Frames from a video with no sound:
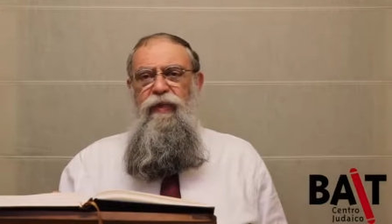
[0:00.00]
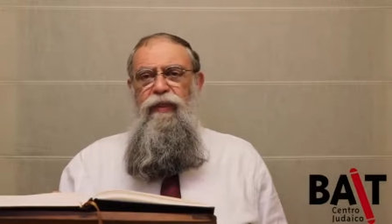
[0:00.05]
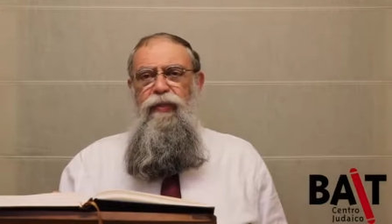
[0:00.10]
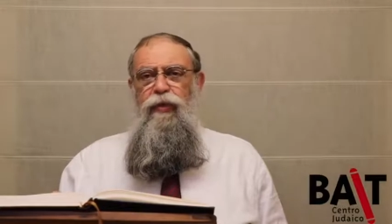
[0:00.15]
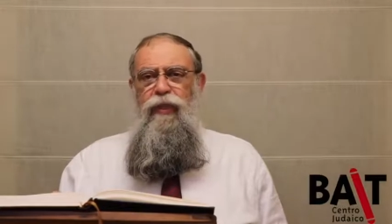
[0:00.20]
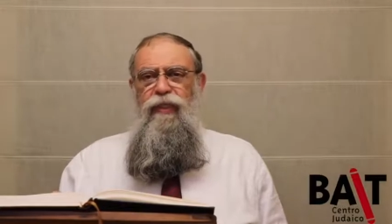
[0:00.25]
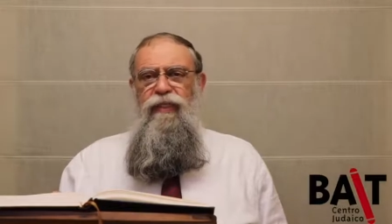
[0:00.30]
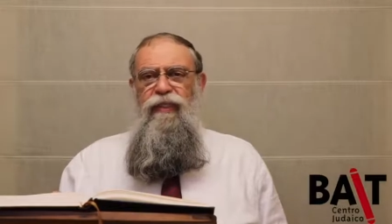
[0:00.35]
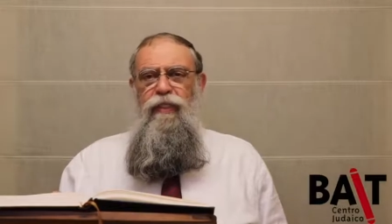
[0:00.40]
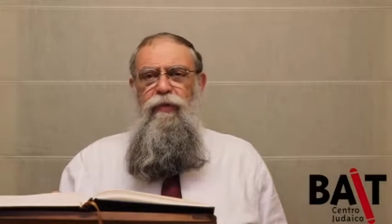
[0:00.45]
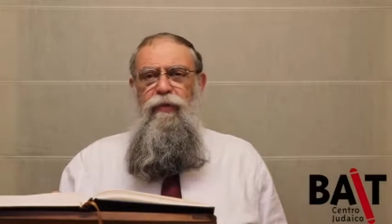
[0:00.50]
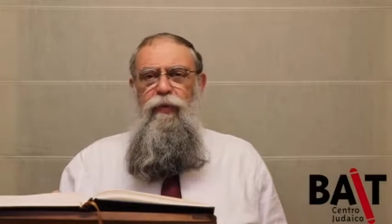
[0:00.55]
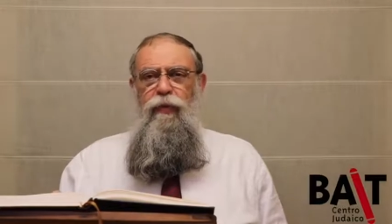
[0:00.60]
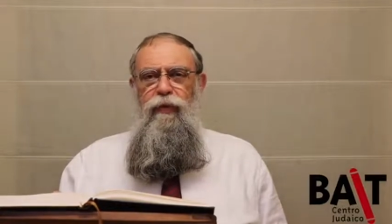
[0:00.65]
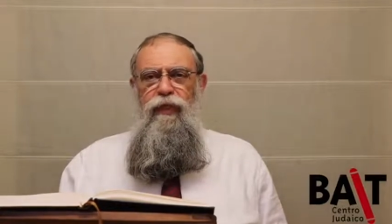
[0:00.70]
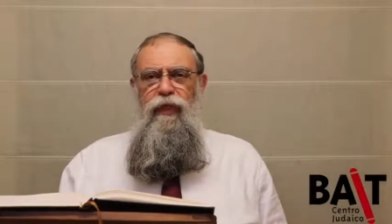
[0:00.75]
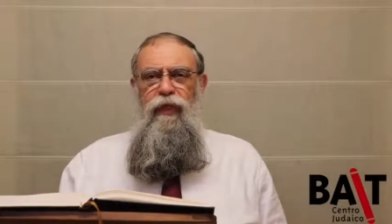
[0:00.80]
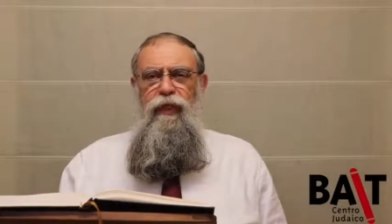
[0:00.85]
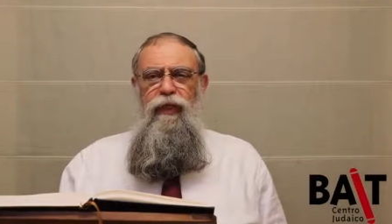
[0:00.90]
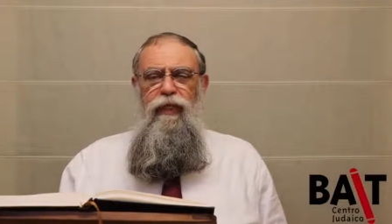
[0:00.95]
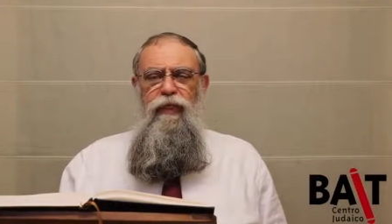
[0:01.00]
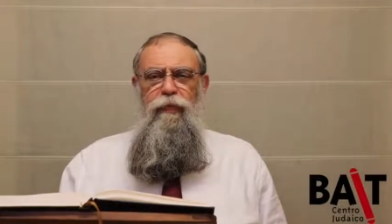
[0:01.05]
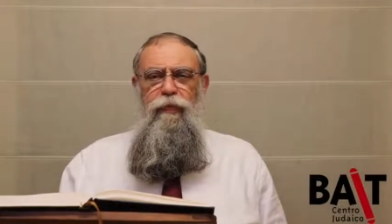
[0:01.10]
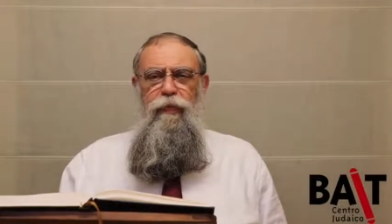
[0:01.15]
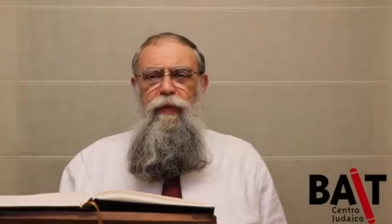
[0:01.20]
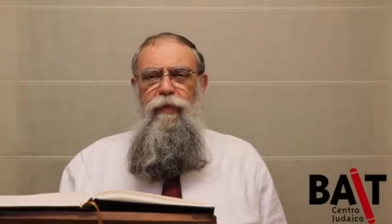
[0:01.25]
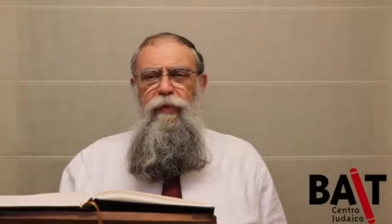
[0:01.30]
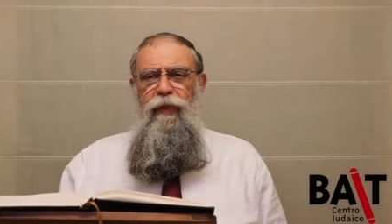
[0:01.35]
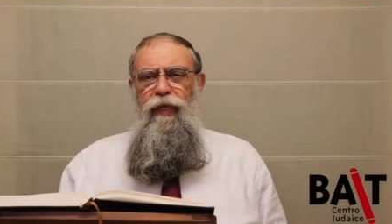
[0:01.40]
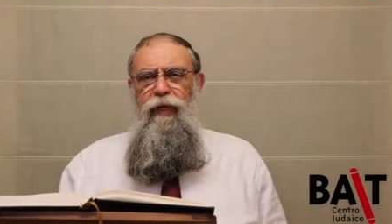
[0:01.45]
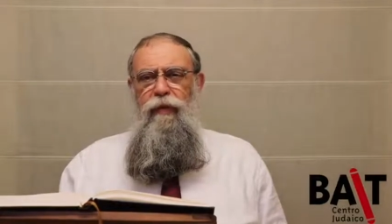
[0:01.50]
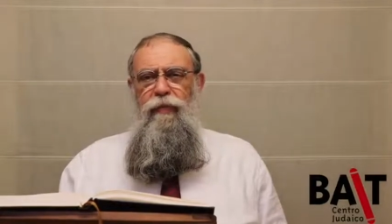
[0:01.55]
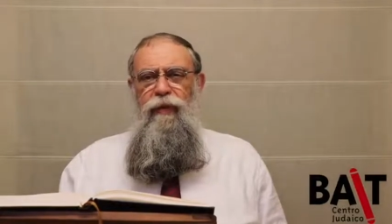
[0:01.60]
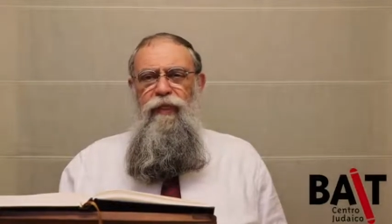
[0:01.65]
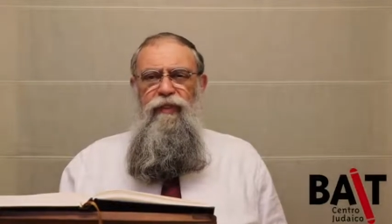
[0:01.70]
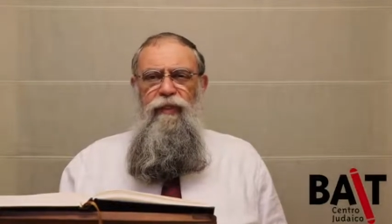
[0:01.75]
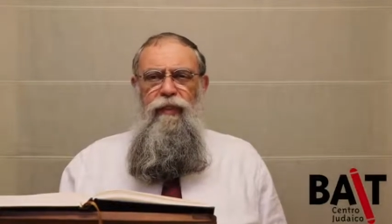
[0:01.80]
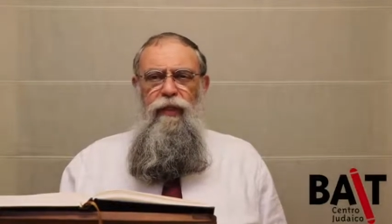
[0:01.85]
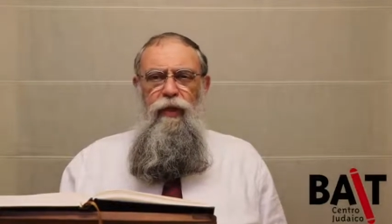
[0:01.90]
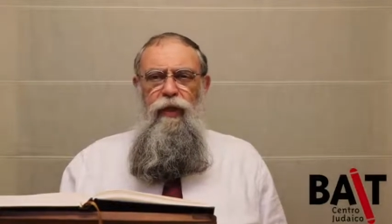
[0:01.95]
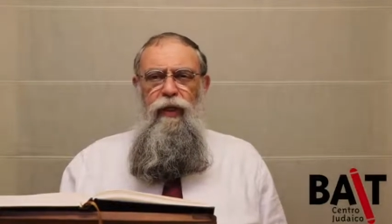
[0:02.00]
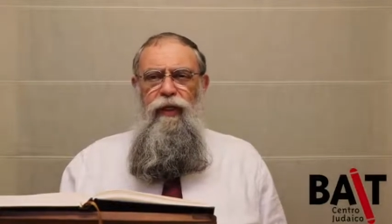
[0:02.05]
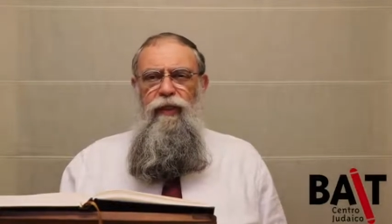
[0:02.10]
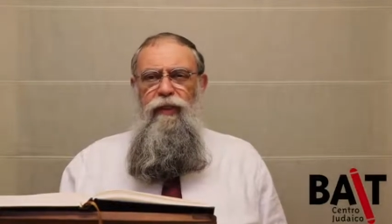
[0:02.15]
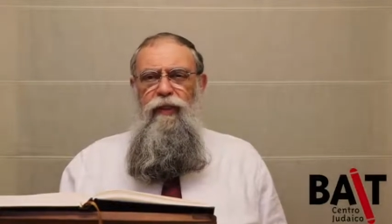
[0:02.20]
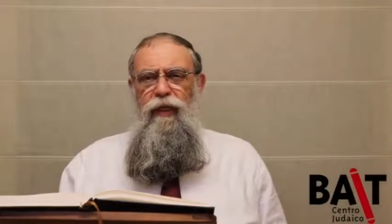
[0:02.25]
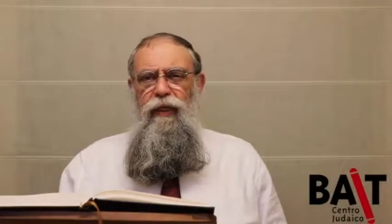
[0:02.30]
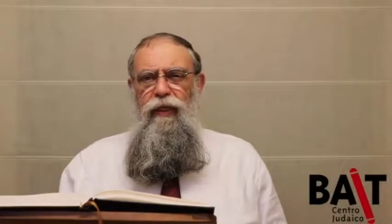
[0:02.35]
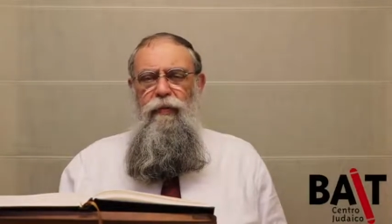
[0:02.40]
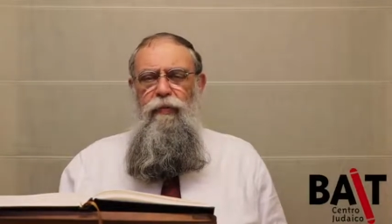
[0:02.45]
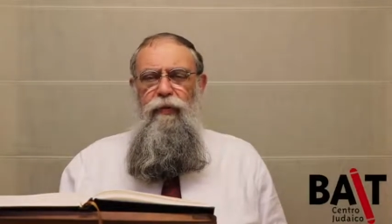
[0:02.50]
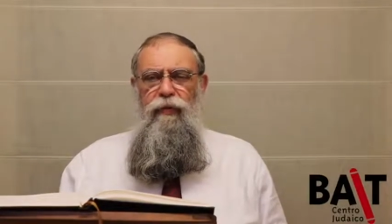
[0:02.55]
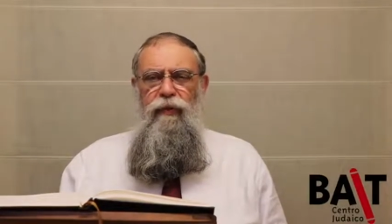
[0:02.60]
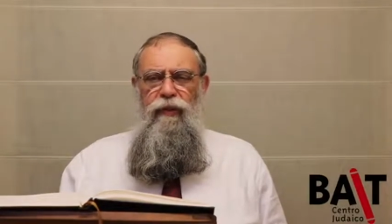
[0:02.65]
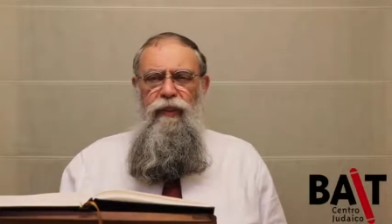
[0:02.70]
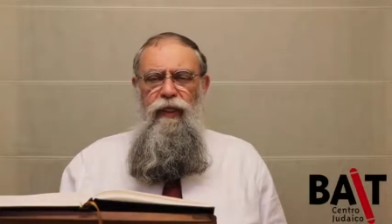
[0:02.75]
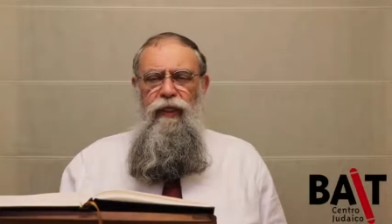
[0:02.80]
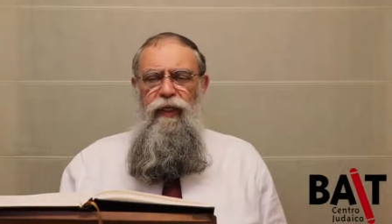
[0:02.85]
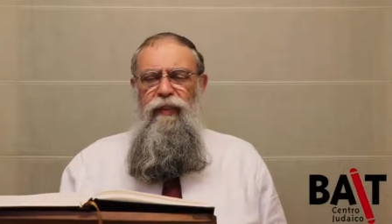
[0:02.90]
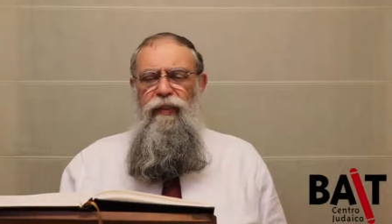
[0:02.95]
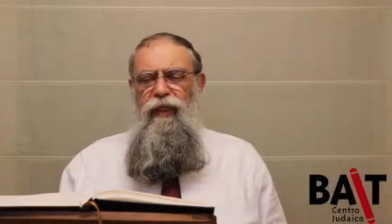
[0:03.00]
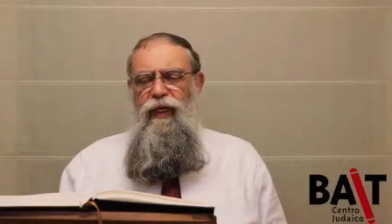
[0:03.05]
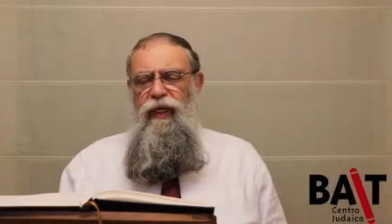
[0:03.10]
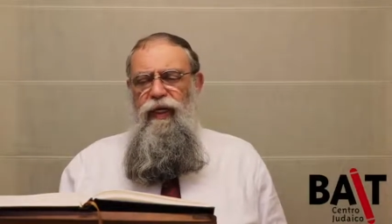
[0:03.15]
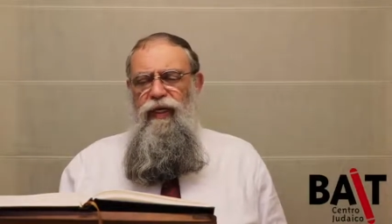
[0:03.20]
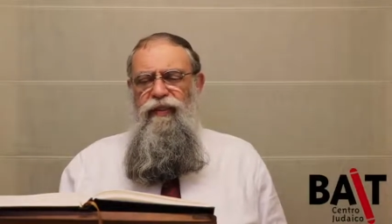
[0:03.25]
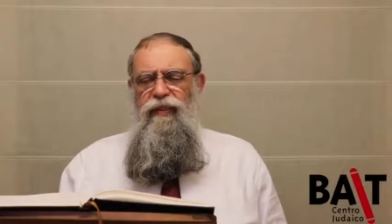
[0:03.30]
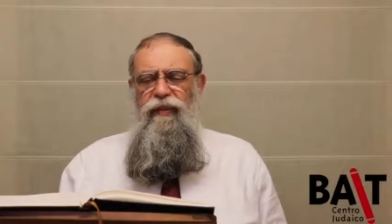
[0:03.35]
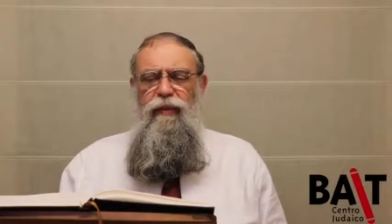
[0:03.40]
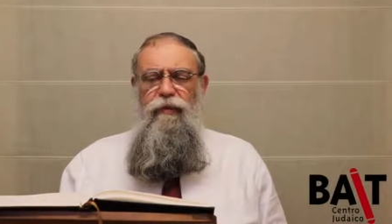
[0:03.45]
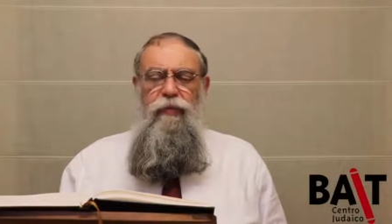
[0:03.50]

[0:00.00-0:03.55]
às coisas mundanas, problemas de ordem mundana terrestre,